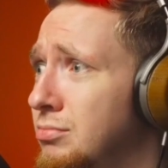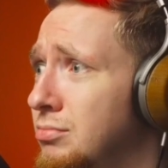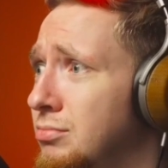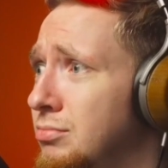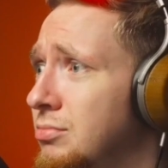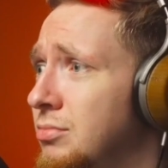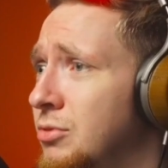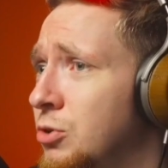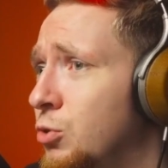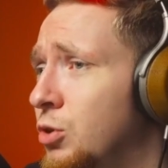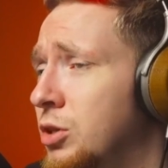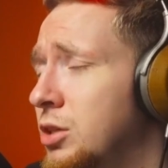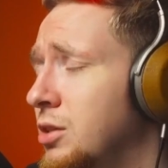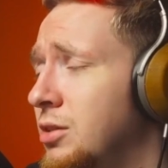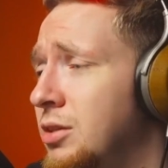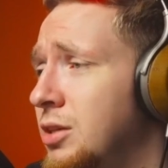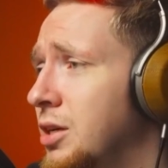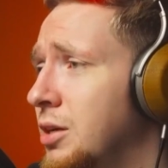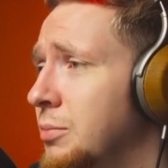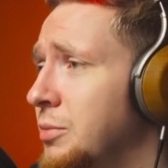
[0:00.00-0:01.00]
Но это
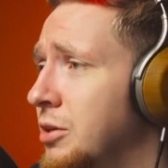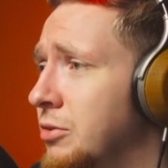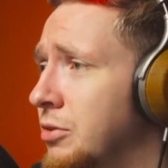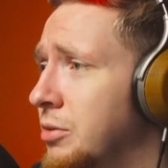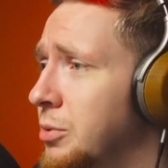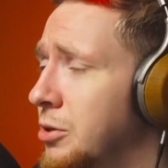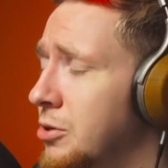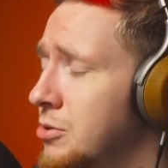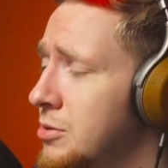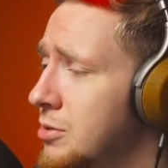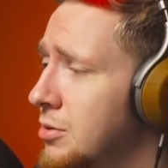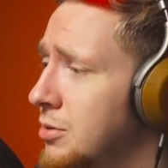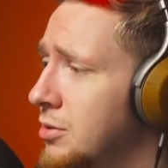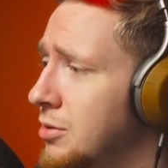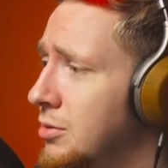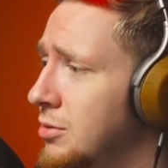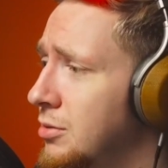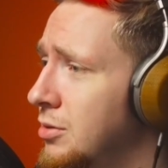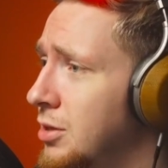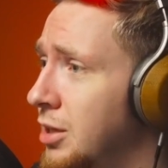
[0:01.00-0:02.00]
не ко мне вопрос.
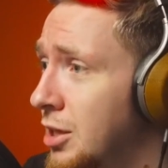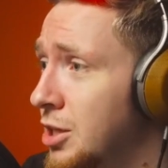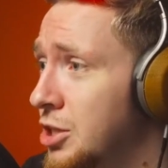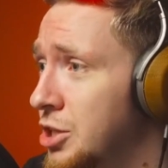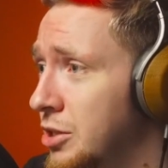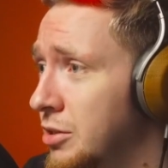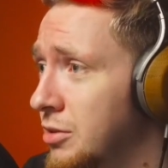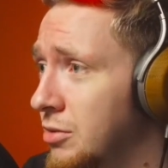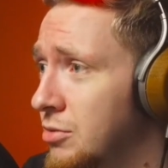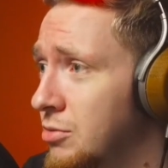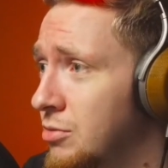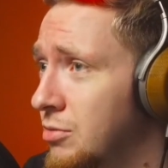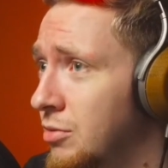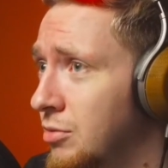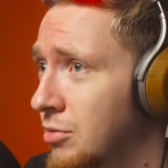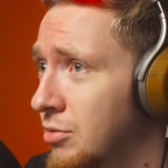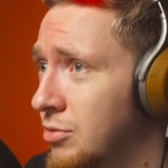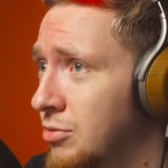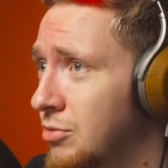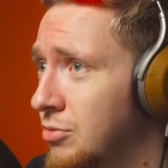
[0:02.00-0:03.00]
Я даже
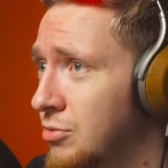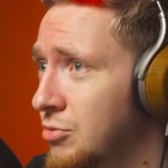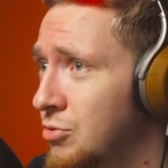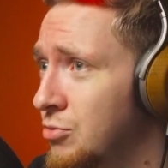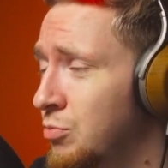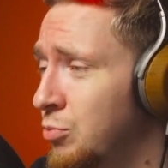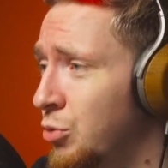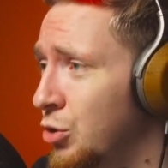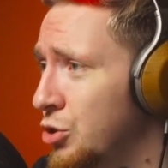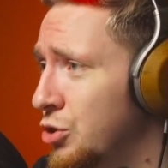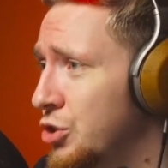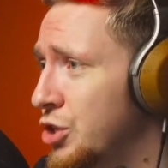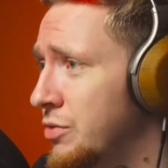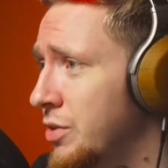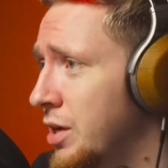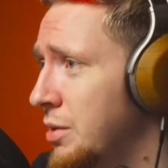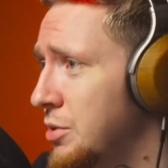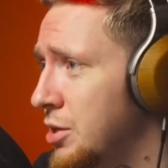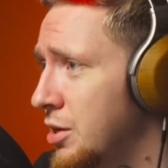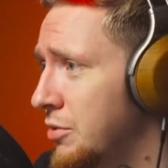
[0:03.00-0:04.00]
большую часть
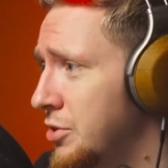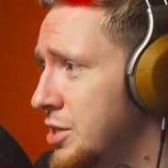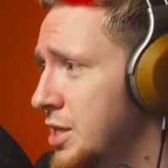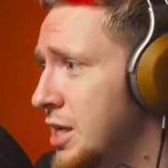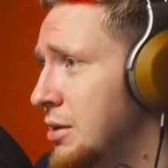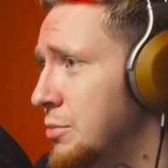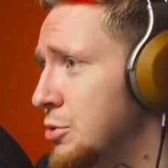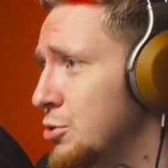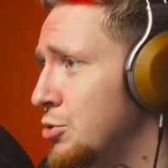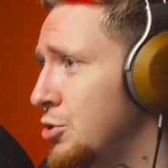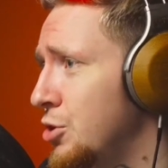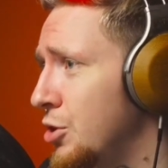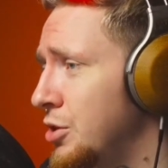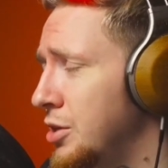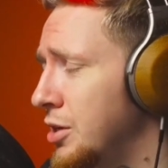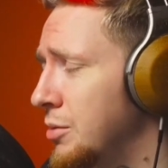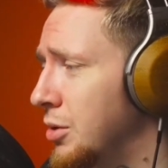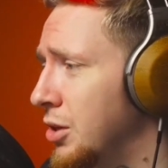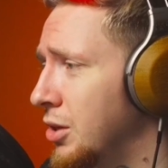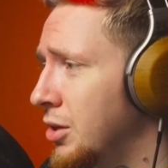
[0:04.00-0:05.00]
времени официальным судьей
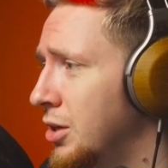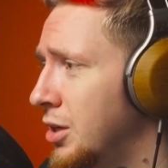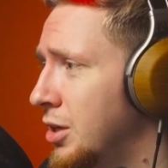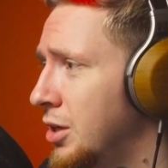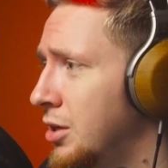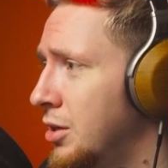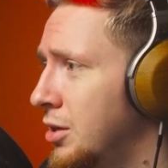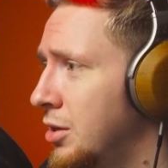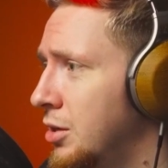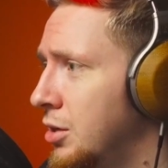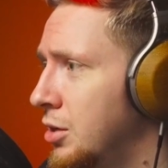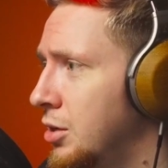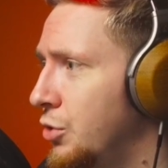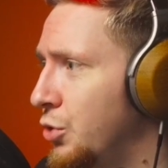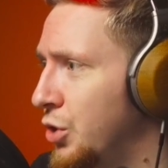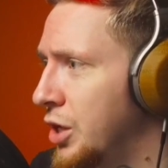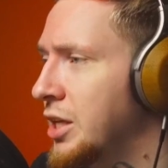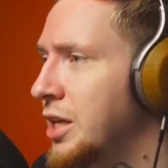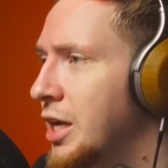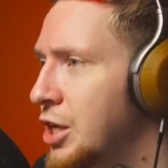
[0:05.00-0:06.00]
не был. Но
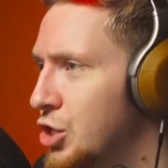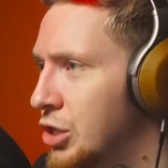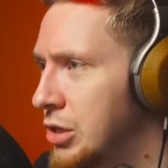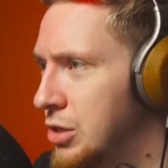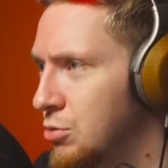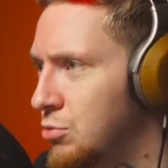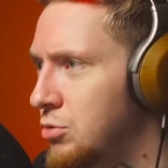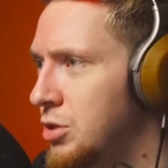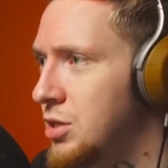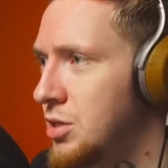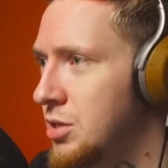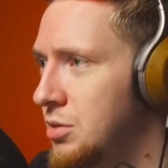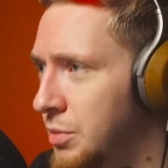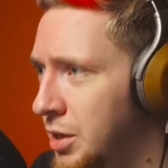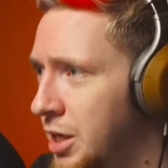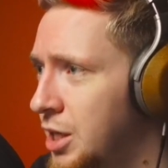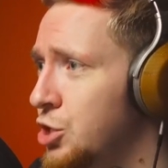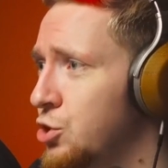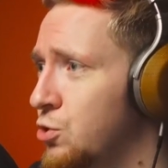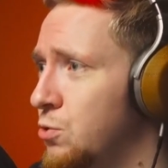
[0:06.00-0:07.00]
я начал судить
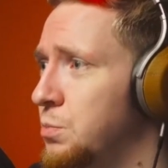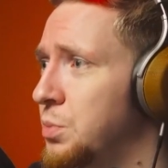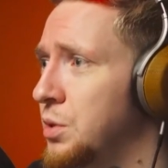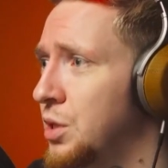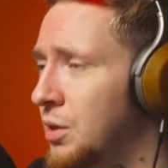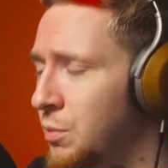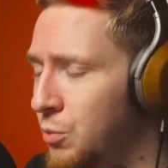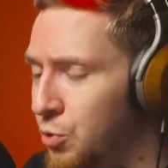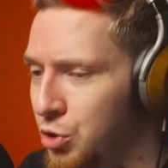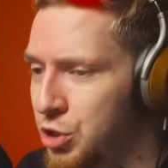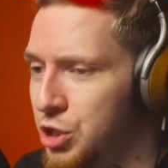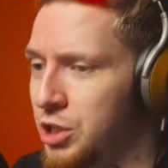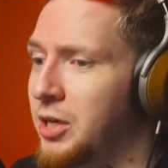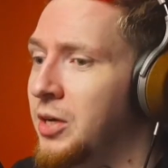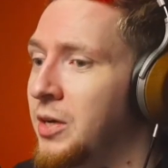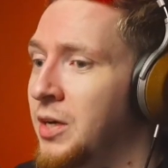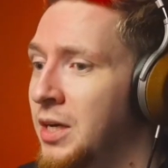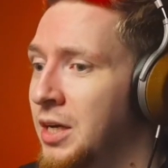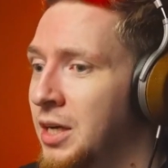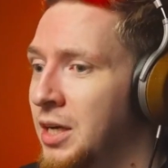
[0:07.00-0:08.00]
семнашку, потому
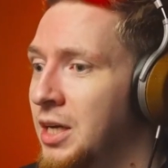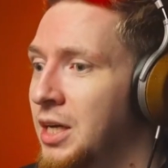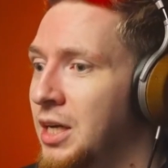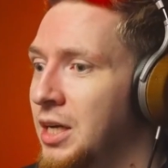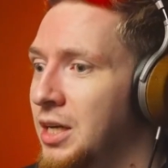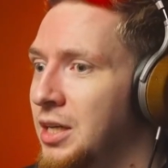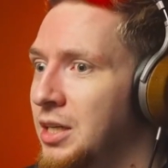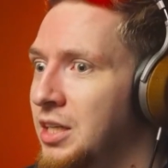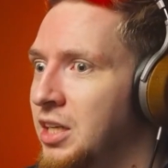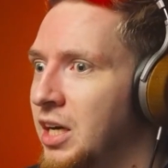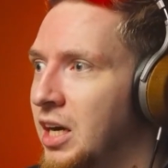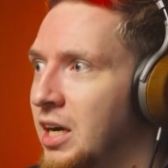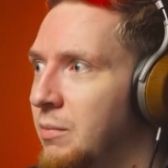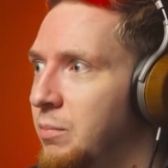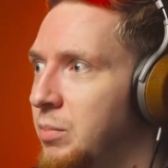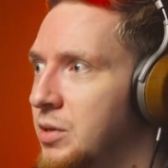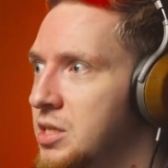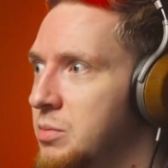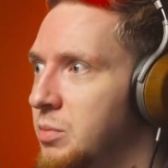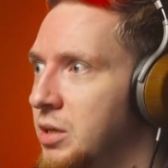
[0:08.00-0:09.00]
что я
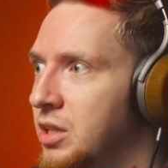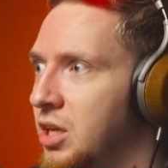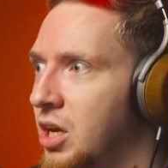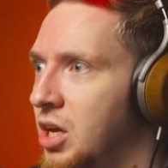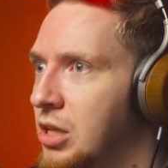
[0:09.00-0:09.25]
посмотрел